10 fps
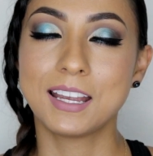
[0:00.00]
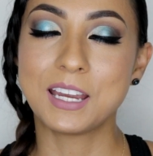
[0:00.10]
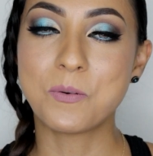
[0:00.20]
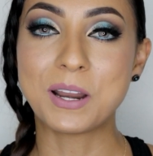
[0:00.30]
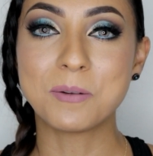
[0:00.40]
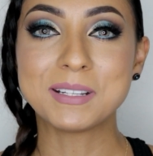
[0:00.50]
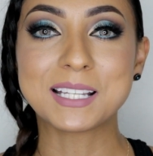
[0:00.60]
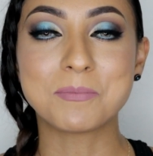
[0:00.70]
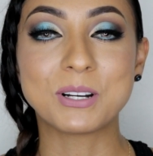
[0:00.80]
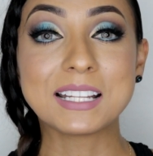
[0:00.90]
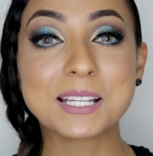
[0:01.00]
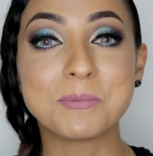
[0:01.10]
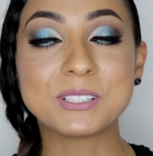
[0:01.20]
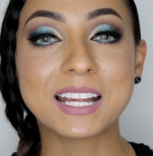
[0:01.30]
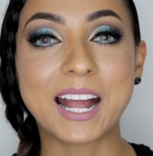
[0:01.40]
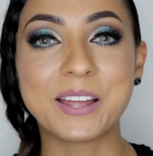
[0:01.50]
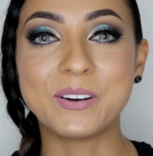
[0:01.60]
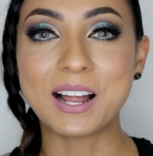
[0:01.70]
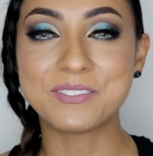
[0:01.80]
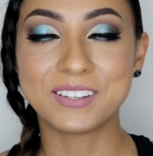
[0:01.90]
Y bueno mis amores, hemos
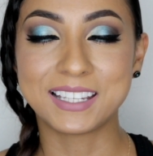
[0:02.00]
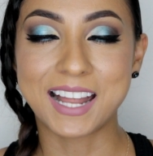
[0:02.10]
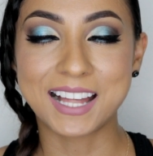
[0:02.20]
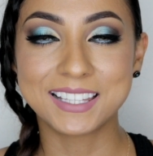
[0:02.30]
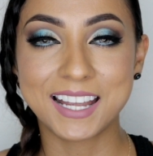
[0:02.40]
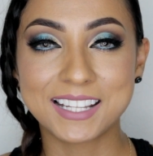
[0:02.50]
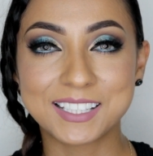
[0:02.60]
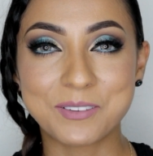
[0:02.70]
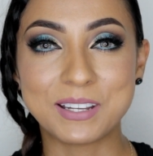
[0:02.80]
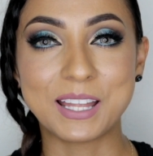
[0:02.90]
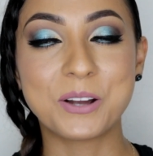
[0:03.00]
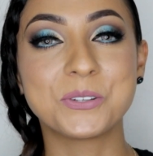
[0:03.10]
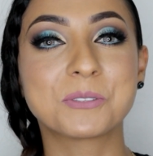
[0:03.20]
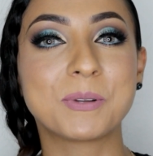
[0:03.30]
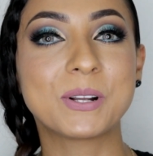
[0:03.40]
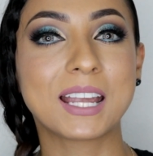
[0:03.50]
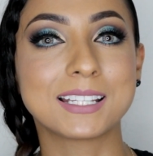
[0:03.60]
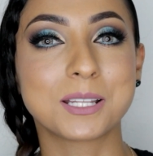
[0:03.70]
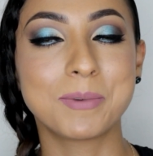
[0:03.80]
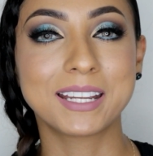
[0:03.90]
llegado al final de este video. Yo espero que
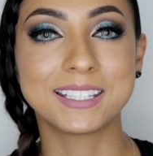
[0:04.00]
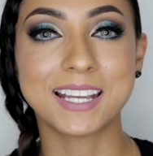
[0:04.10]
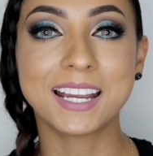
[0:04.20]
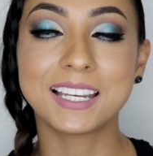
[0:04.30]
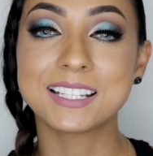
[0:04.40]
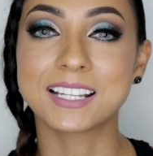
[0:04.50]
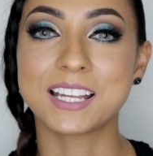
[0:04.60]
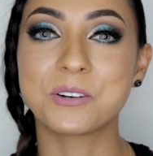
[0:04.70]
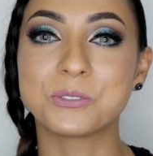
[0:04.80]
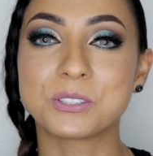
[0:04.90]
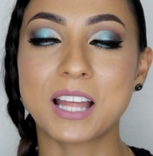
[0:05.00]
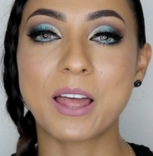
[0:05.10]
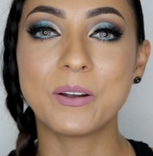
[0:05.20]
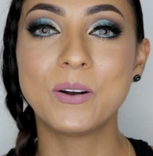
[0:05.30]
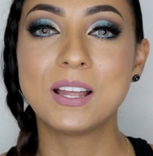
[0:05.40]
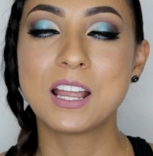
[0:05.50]
este maquillaje les haya gustado.